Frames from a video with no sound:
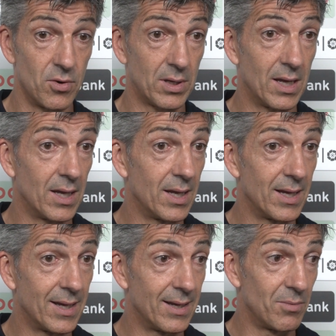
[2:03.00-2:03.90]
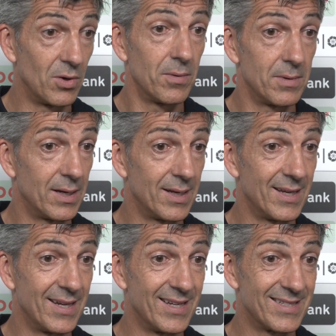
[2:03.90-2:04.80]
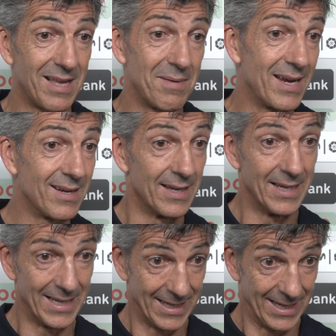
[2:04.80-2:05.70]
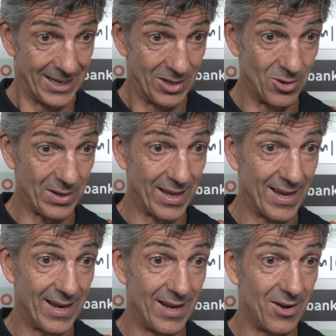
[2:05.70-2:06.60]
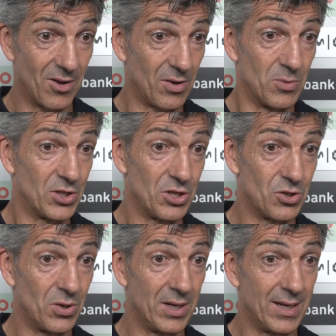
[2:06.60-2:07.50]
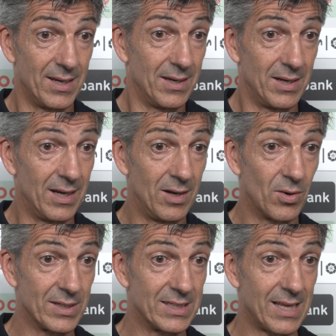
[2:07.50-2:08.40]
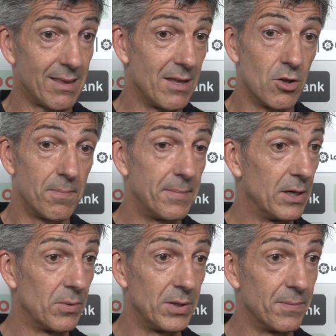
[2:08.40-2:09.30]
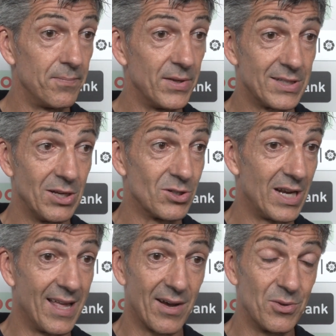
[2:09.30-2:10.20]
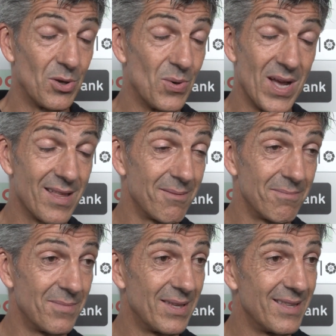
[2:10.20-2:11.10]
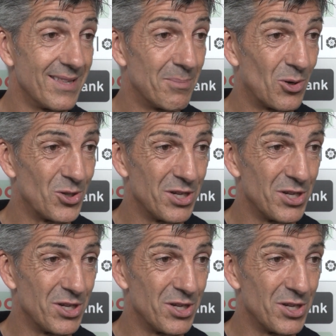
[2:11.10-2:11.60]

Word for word: porque bueno, está bien lo que, lo que hemos hecho y, y lo que se está haciendo, pero bueno, si no se le da continuidad, de poco